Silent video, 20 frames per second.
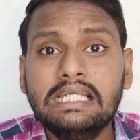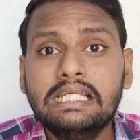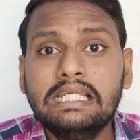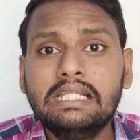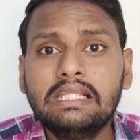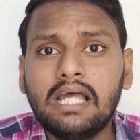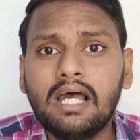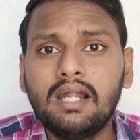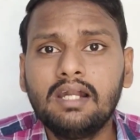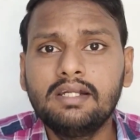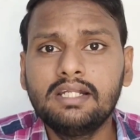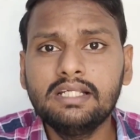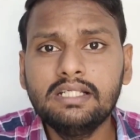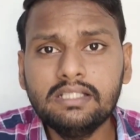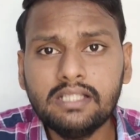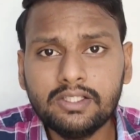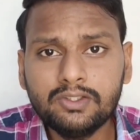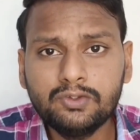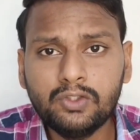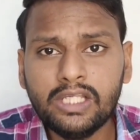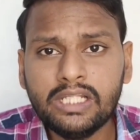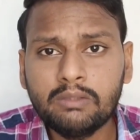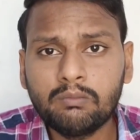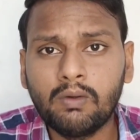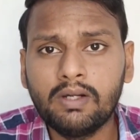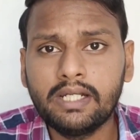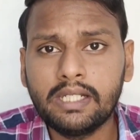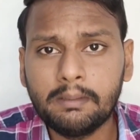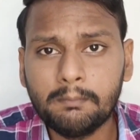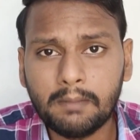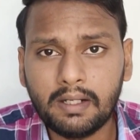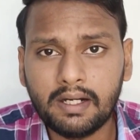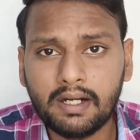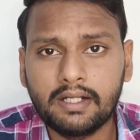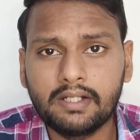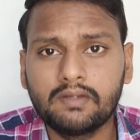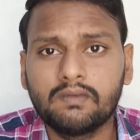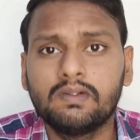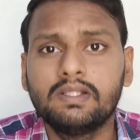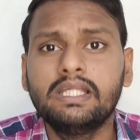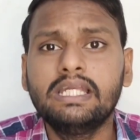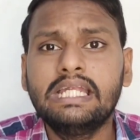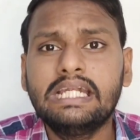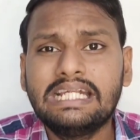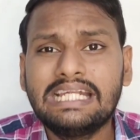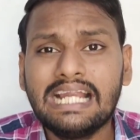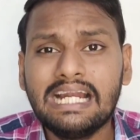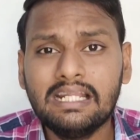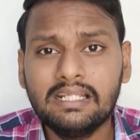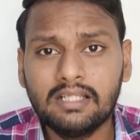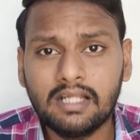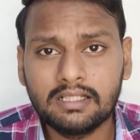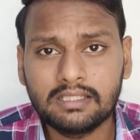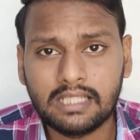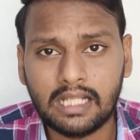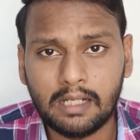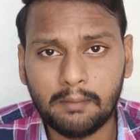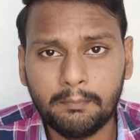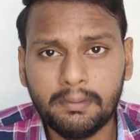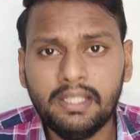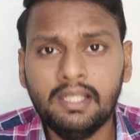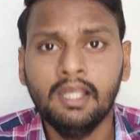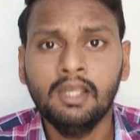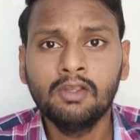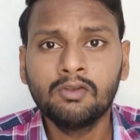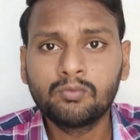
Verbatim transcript: இந்த ஆண்டு இந்த ஜி டுவெண்டி மாநாட்டுக்கு வந்து இத்தாலி தான் தலைமை